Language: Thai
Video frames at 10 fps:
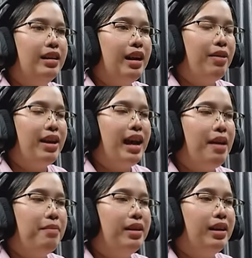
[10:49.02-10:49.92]
อเอา
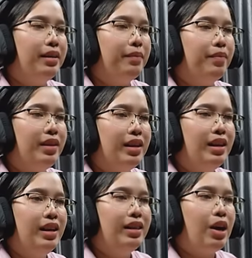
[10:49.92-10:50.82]
ง่ายๆเหมือน
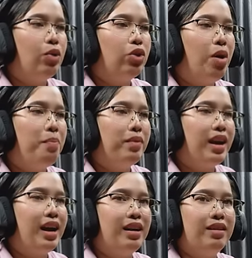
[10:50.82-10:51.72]
เตาต้ม
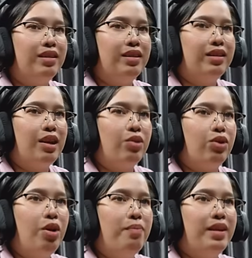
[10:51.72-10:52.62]
ค่ะเตา
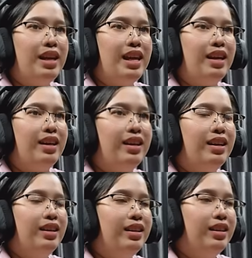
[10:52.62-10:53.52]
ต้มนั่นเอง
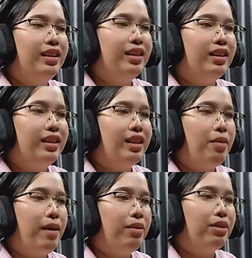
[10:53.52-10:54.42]

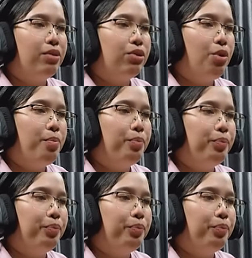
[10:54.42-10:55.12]
เตาเผาเตาต้ม